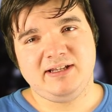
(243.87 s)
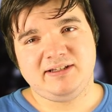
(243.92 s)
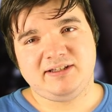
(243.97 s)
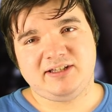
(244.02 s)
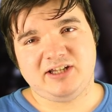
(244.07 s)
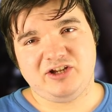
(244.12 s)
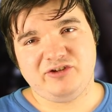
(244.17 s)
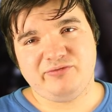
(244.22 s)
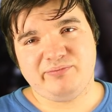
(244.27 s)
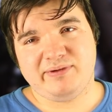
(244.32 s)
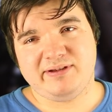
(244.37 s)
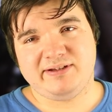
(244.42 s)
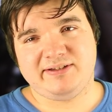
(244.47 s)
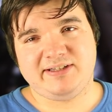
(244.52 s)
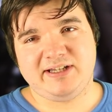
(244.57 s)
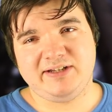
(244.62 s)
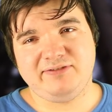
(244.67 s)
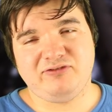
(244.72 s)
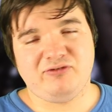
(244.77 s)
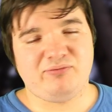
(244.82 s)
Selbst bei
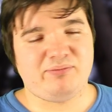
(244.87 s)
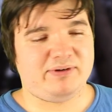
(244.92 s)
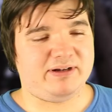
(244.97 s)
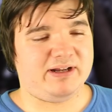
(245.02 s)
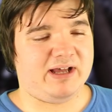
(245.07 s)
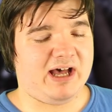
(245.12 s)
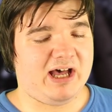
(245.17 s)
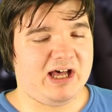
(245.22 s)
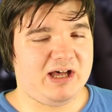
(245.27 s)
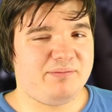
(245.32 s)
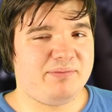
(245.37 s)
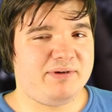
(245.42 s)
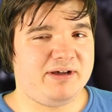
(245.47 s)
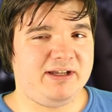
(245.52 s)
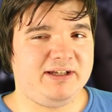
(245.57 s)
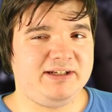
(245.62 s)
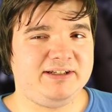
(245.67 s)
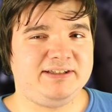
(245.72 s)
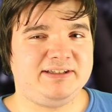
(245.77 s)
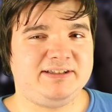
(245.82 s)
Self auf meine
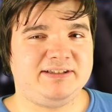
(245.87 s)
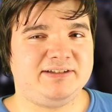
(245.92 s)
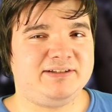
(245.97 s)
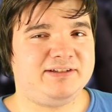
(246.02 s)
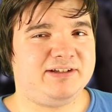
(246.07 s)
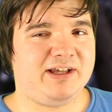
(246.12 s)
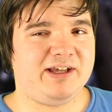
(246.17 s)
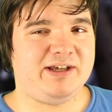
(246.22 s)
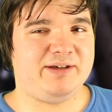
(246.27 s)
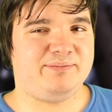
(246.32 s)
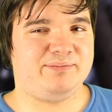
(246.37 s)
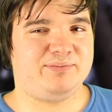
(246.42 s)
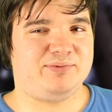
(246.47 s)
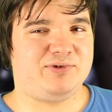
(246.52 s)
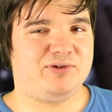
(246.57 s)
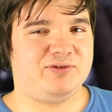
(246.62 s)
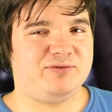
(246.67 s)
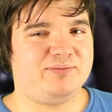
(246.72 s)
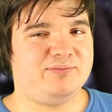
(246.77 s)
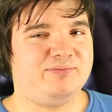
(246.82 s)
Arbeit ähm,
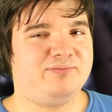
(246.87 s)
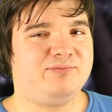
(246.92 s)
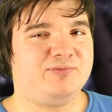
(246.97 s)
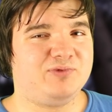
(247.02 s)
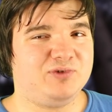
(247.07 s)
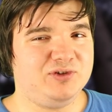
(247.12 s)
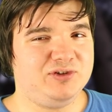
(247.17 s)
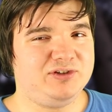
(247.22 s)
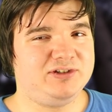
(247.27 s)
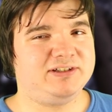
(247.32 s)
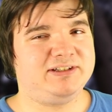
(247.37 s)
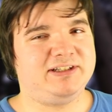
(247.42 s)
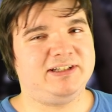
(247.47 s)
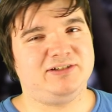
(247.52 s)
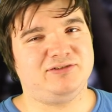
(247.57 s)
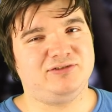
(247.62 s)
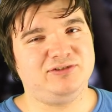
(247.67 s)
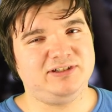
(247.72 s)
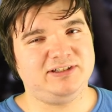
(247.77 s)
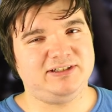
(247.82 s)
wusste den
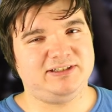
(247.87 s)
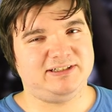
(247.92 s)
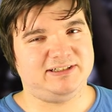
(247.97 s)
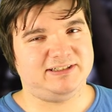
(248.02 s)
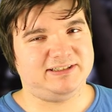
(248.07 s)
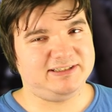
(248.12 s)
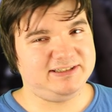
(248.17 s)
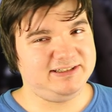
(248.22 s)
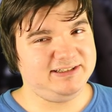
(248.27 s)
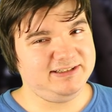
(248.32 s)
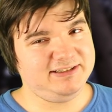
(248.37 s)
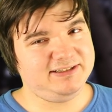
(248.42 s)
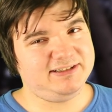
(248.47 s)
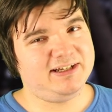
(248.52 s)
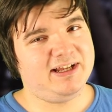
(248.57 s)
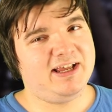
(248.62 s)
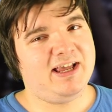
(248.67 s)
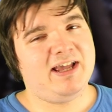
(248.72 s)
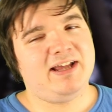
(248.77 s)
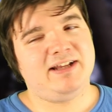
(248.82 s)
Unterschied nicht.
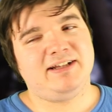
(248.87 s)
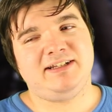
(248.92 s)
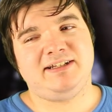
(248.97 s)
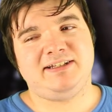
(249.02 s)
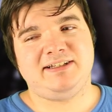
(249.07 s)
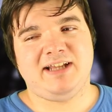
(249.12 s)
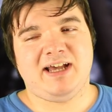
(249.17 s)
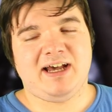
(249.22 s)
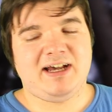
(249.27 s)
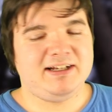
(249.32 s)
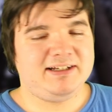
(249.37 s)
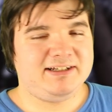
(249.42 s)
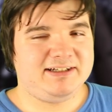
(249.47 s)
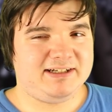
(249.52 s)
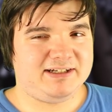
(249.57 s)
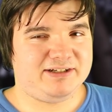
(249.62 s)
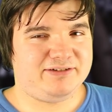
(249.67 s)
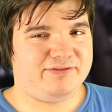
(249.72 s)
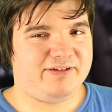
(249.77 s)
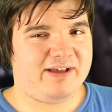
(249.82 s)
Der dachte,
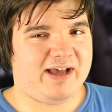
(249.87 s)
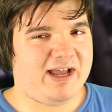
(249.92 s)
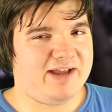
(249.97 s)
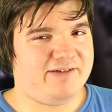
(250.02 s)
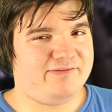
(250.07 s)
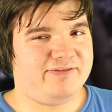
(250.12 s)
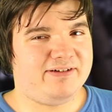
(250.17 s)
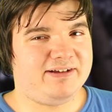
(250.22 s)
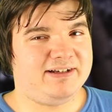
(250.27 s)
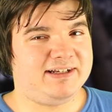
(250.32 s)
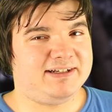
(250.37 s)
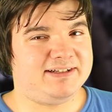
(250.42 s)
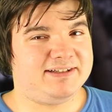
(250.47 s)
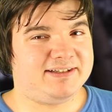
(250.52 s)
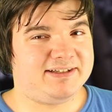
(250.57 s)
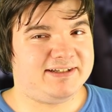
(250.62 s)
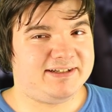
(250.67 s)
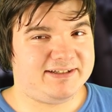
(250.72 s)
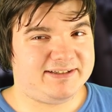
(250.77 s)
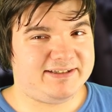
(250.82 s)
das wäre einfach
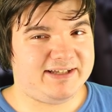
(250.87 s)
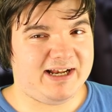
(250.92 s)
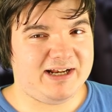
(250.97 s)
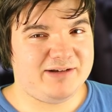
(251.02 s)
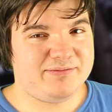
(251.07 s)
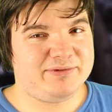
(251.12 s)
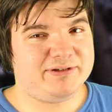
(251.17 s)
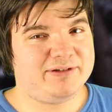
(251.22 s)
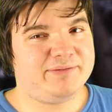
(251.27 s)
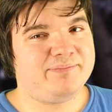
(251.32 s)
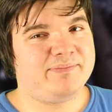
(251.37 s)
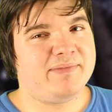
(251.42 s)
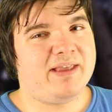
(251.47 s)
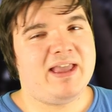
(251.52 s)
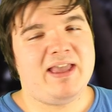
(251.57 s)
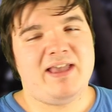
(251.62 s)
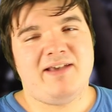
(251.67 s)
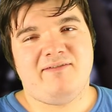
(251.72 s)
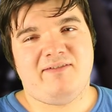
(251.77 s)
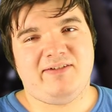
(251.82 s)
dasselbe,
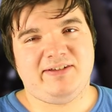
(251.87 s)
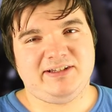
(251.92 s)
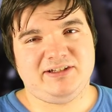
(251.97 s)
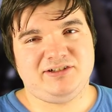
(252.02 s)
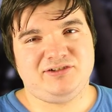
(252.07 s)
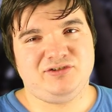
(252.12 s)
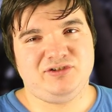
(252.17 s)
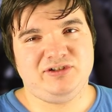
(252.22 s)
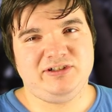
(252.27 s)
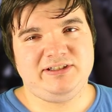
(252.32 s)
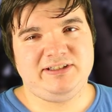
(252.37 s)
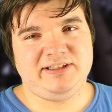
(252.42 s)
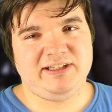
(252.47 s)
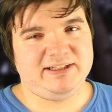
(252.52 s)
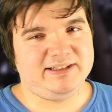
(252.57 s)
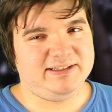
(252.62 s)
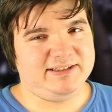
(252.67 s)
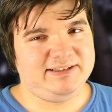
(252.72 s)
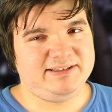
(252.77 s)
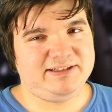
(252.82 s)
was natürlich hier
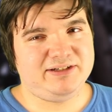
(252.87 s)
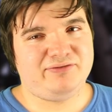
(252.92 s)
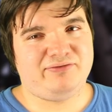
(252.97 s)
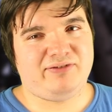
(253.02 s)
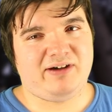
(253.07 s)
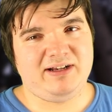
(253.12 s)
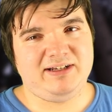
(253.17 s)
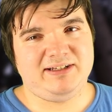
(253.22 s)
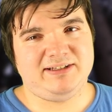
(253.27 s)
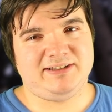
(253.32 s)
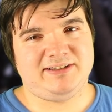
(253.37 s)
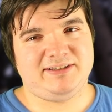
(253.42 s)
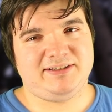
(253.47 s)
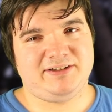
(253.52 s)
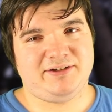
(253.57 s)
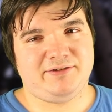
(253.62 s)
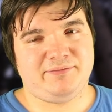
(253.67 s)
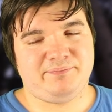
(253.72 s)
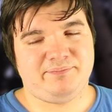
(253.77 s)
nicht der Fall ist.